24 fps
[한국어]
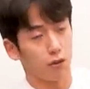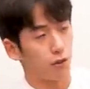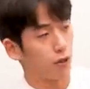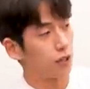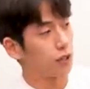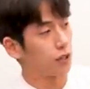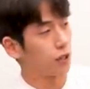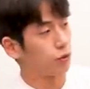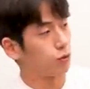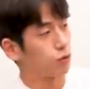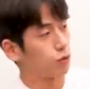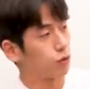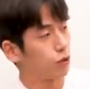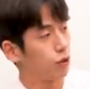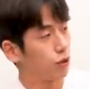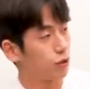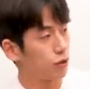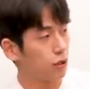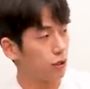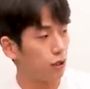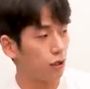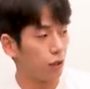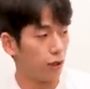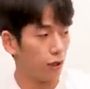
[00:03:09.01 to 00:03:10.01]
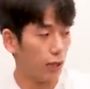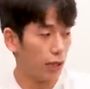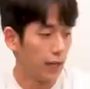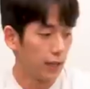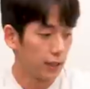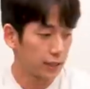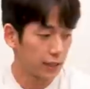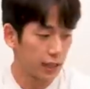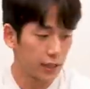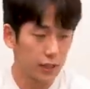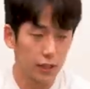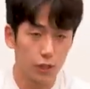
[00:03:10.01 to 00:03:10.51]
굉장히 두꺼워서
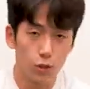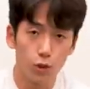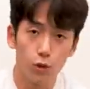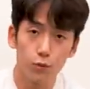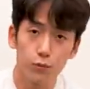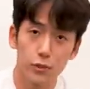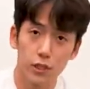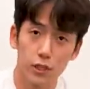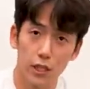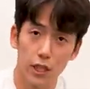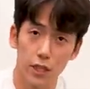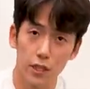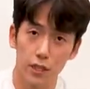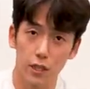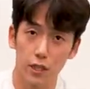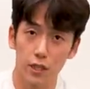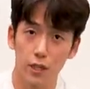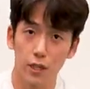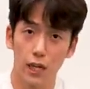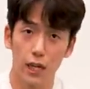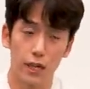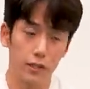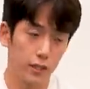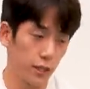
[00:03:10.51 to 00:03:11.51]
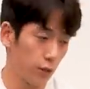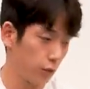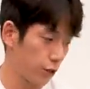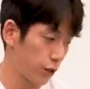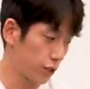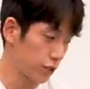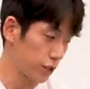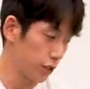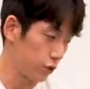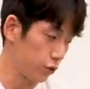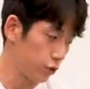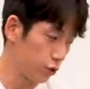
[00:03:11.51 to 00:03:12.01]
사실 홈 트레이닝 할 때도
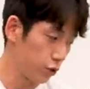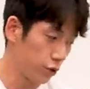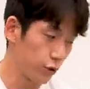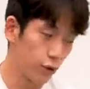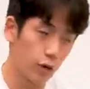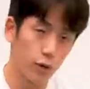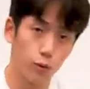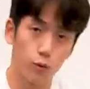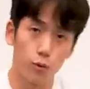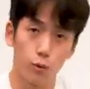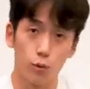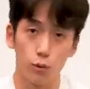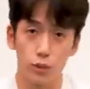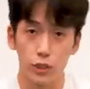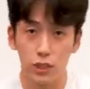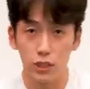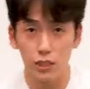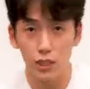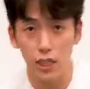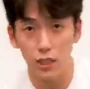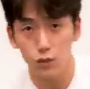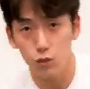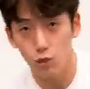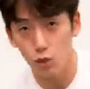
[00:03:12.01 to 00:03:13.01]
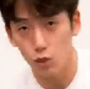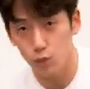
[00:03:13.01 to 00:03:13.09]
굉장히 유용하고 층간